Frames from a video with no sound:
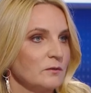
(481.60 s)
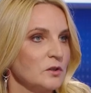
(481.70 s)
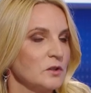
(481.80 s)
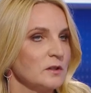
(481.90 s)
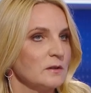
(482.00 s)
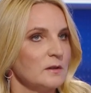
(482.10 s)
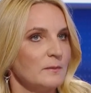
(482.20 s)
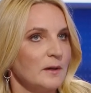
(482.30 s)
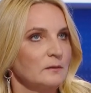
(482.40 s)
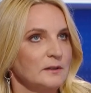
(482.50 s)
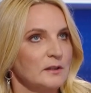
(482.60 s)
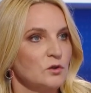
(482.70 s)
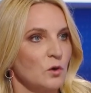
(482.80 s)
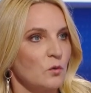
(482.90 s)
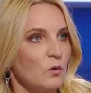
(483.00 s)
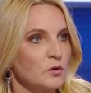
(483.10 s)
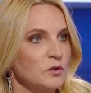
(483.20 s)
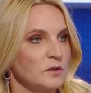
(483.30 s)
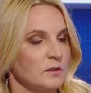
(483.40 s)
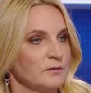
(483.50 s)
właśnie nie mają takiej
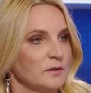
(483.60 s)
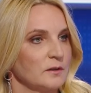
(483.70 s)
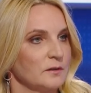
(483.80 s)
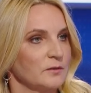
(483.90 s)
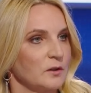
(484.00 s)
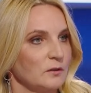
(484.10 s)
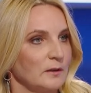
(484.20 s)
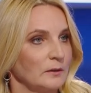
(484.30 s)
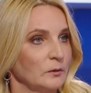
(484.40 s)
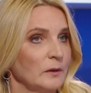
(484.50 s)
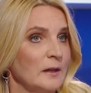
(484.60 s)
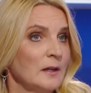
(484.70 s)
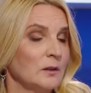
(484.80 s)
ciągłości w wykonaniu.